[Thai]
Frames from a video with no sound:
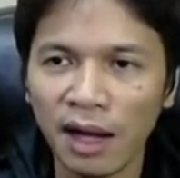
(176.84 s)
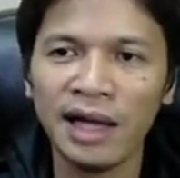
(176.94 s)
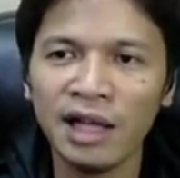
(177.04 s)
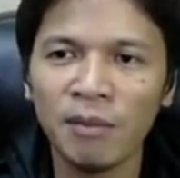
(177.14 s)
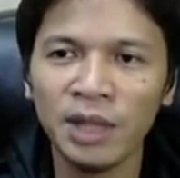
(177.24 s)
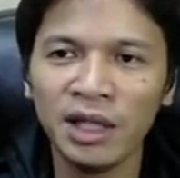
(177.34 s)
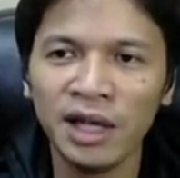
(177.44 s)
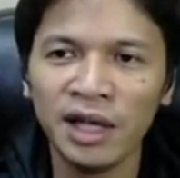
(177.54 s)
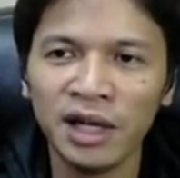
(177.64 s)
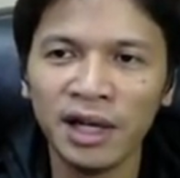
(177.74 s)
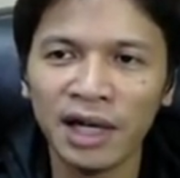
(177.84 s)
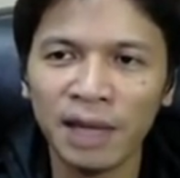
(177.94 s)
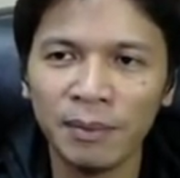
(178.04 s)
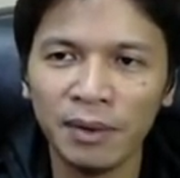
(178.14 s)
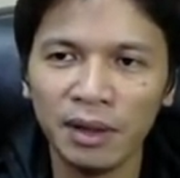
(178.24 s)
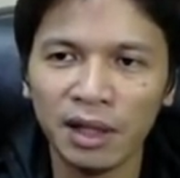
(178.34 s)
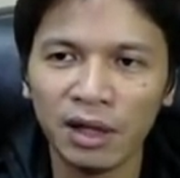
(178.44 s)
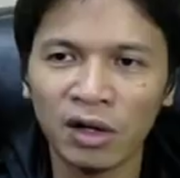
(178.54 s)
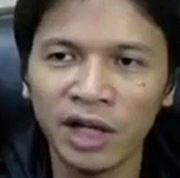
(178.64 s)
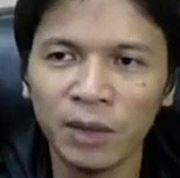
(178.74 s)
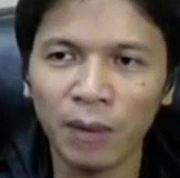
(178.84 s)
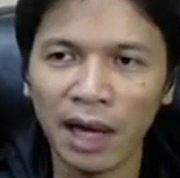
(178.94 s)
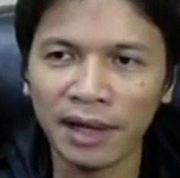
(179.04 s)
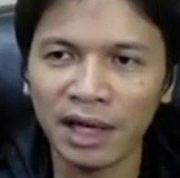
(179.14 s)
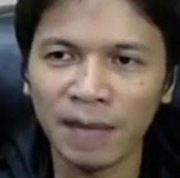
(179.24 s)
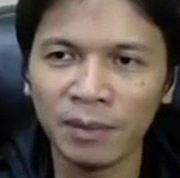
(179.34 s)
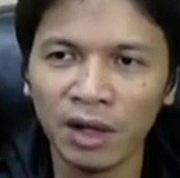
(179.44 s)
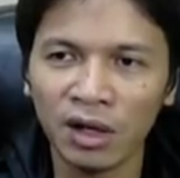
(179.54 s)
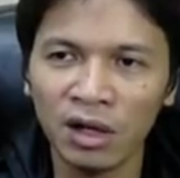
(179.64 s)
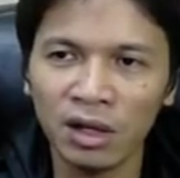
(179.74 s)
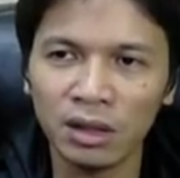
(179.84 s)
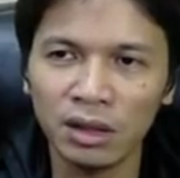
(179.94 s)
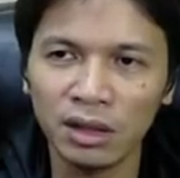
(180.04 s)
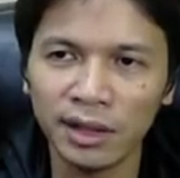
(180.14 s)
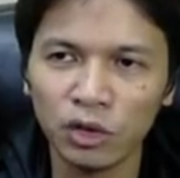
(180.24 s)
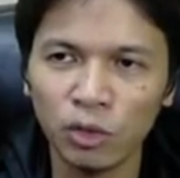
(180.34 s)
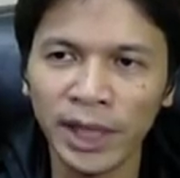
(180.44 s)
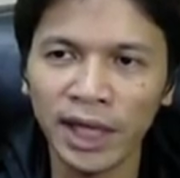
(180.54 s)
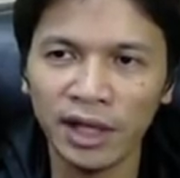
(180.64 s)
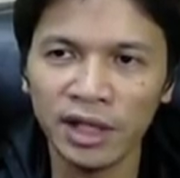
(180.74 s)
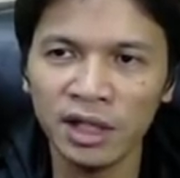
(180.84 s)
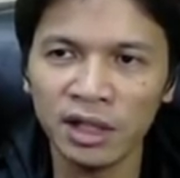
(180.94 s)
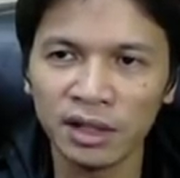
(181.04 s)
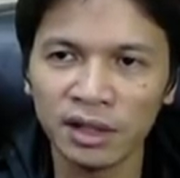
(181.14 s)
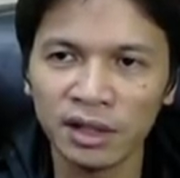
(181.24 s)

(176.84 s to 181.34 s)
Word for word: ให้เราไปที่เลเยอร์นะครับ แล้วก็คลิกขวานะครับ แล้วก็ดูพิเกตเลเยอร์